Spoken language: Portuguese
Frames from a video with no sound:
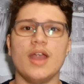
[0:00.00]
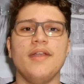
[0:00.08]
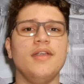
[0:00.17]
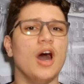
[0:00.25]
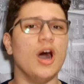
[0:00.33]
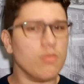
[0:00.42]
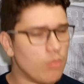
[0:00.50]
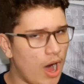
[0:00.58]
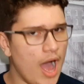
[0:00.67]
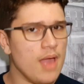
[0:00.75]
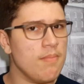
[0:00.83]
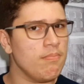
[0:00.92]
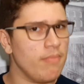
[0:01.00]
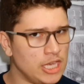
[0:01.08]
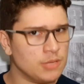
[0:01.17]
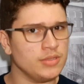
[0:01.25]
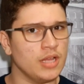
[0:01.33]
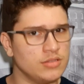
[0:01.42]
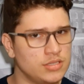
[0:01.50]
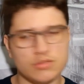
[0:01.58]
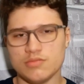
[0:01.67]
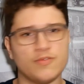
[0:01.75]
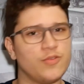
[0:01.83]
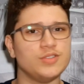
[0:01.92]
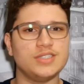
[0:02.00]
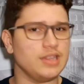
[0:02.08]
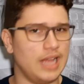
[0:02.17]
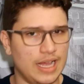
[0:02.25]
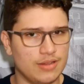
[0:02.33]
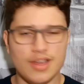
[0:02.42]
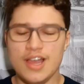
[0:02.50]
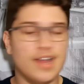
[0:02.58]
não morre, mesmo tendo sido fuzilado,